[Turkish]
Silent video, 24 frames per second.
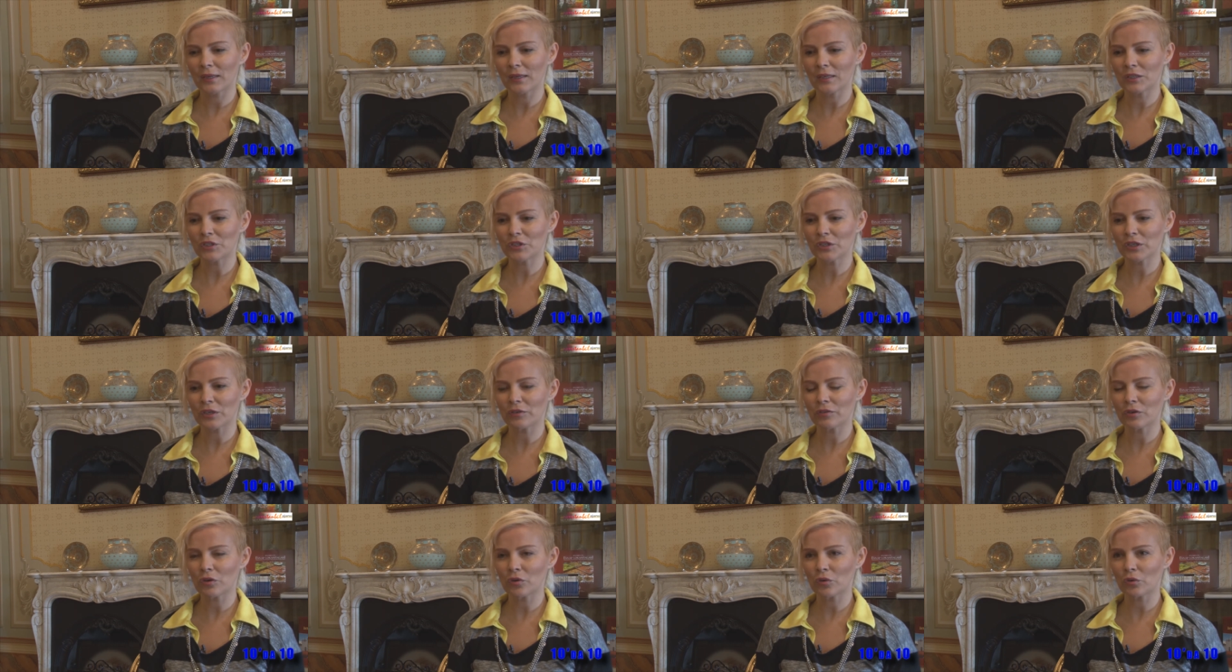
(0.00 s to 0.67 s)

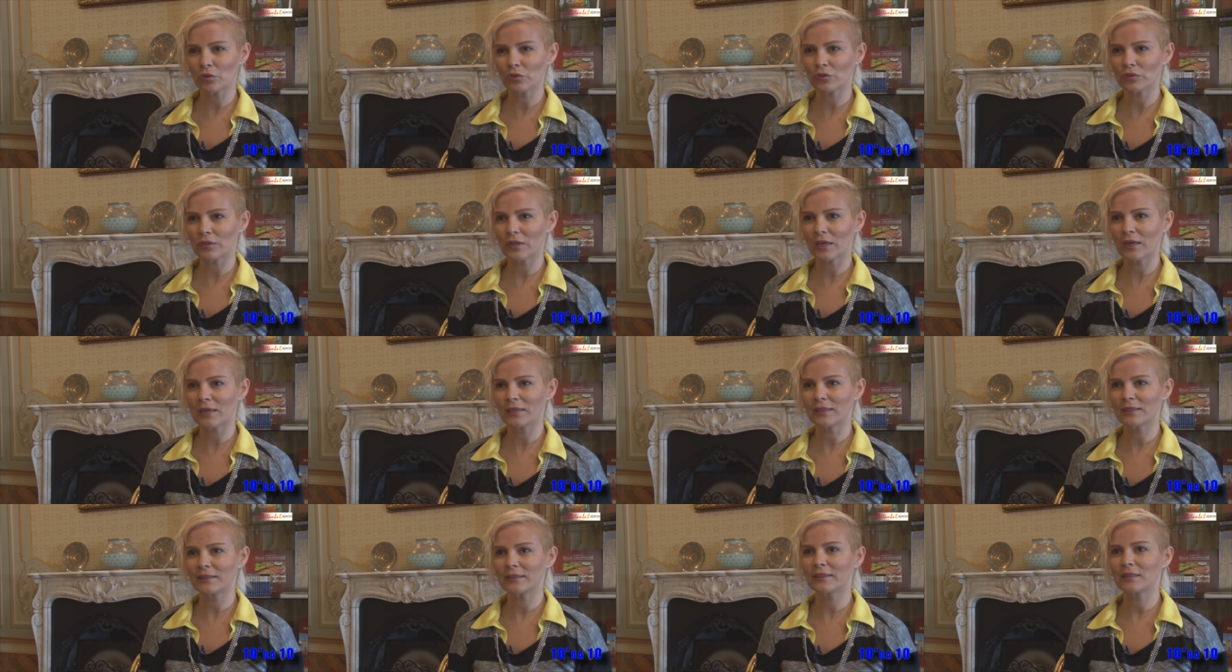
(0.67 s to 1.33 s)
açık hava
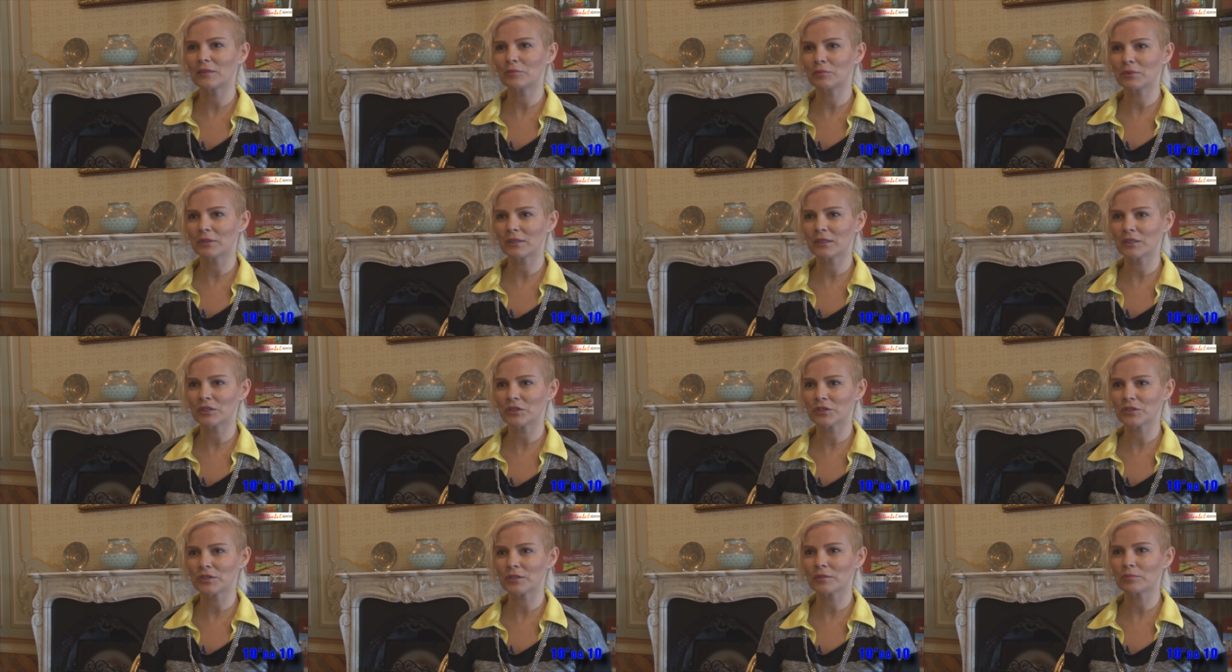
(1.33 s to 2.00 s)
konserleriyle
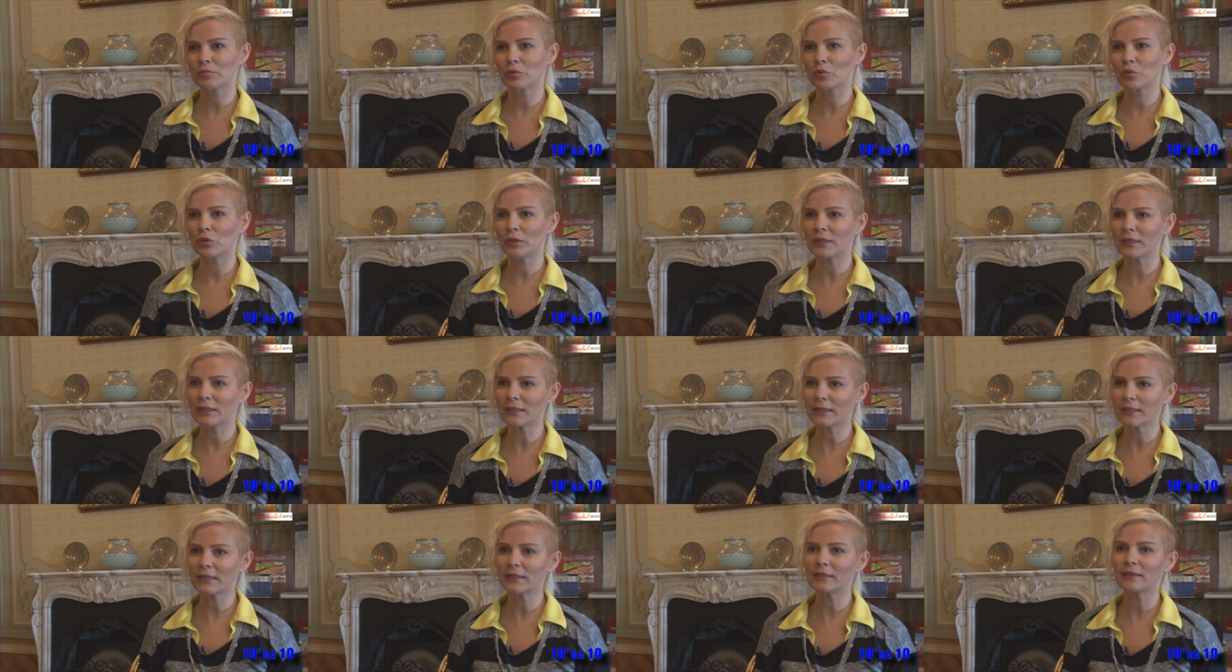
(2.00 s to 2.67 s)
birleştirip o
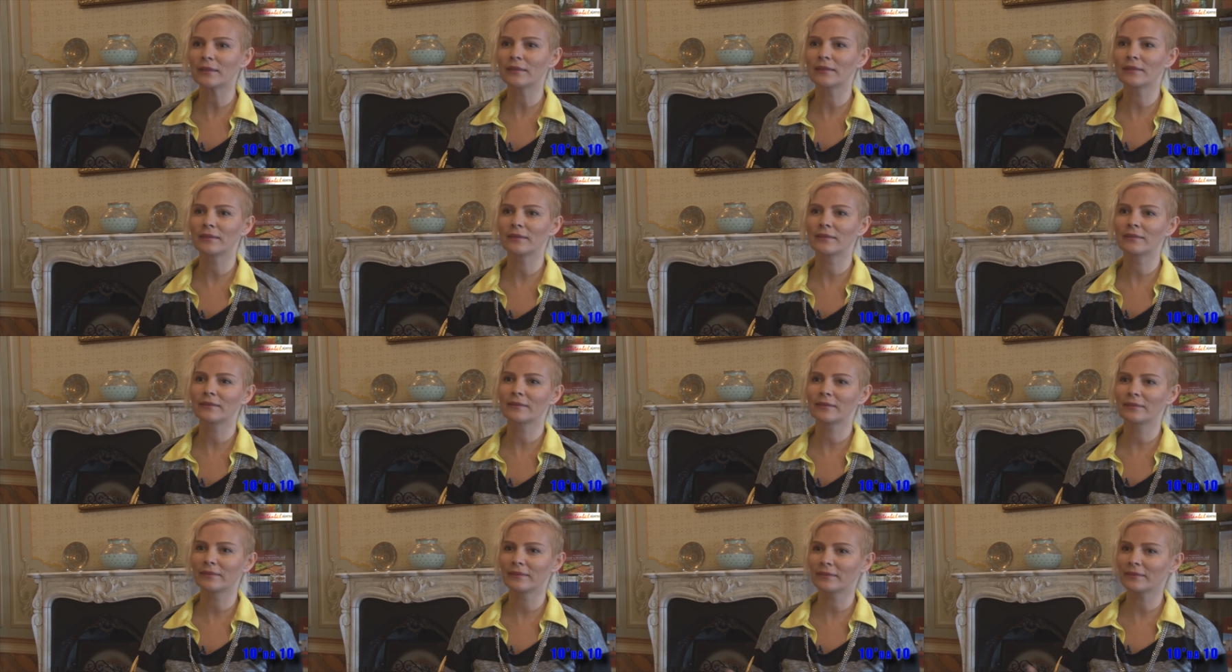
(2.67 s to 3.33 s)
iki
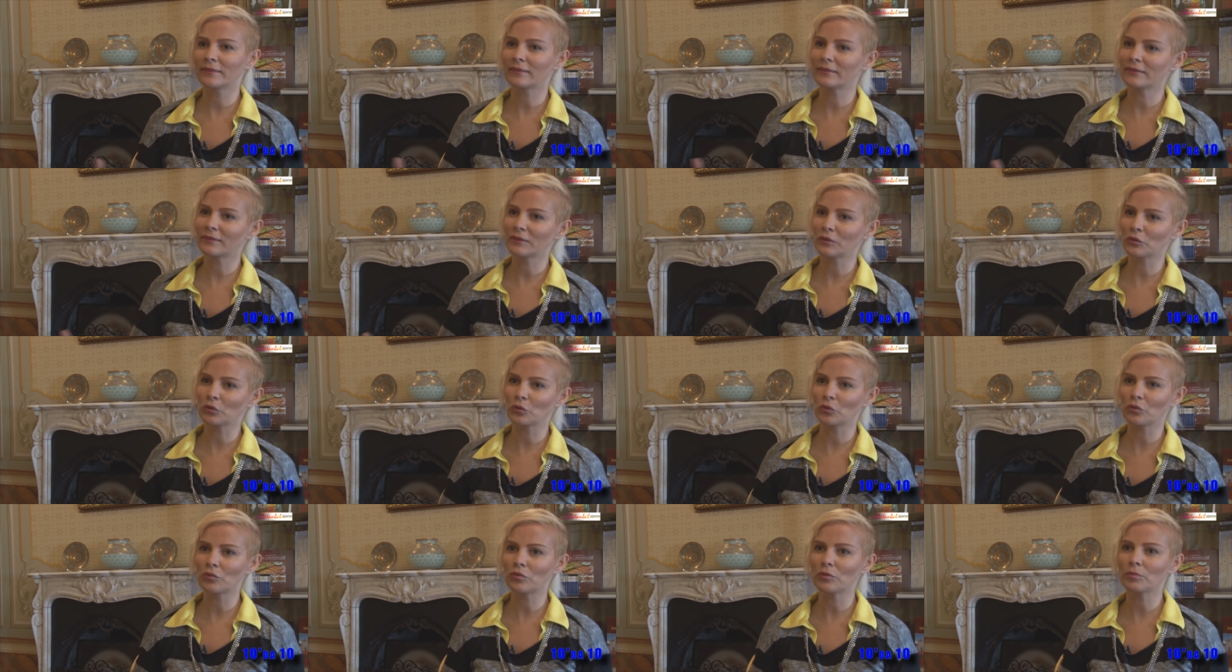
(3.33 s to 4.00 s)
e,
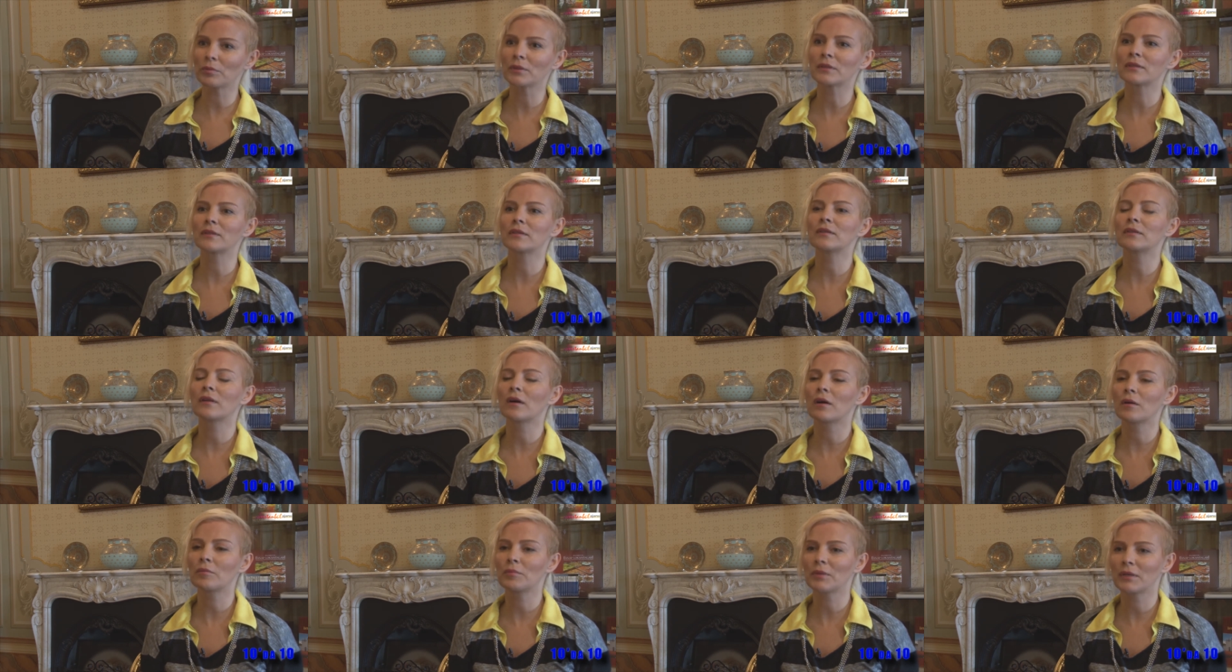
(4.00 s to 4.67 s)
doğu ve
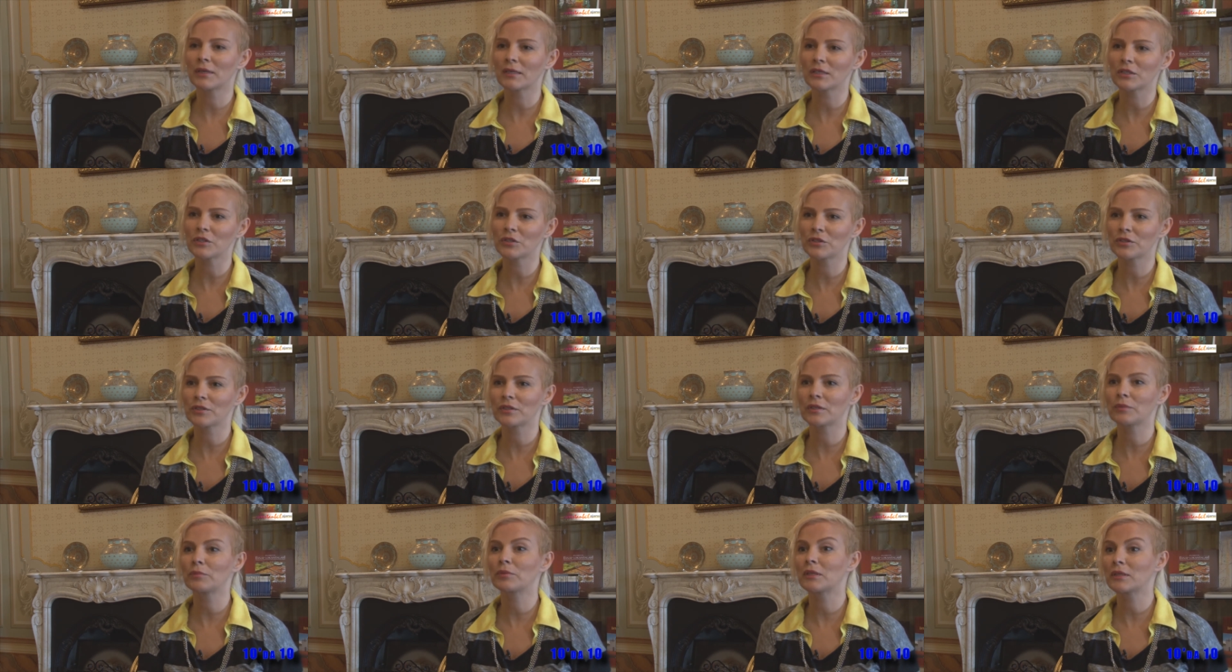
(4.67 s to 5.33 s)
batıyı daha
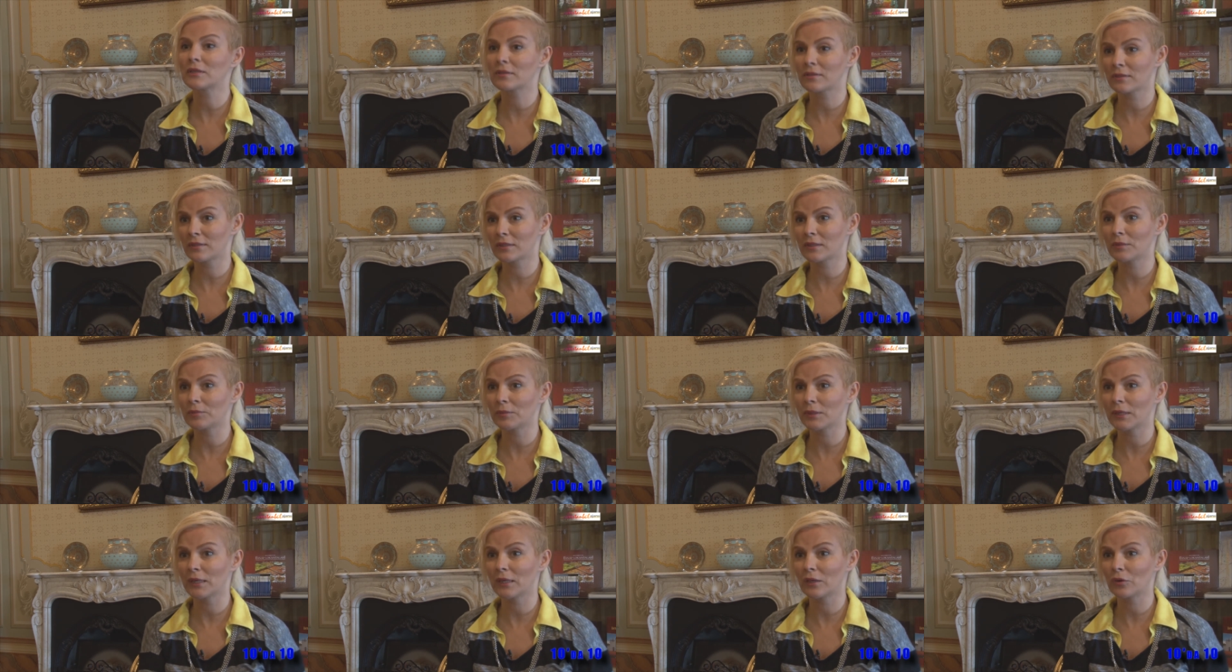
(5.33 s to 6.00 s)
birleştirebiliriz
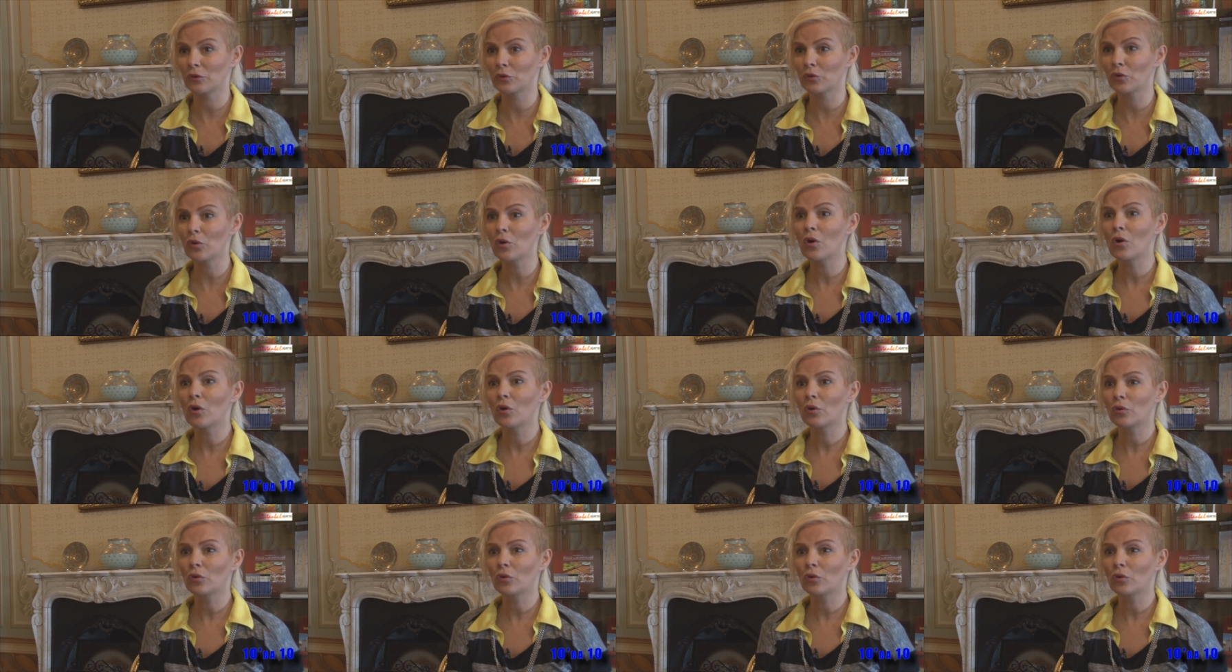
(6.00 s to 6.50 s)
gibi geliyor.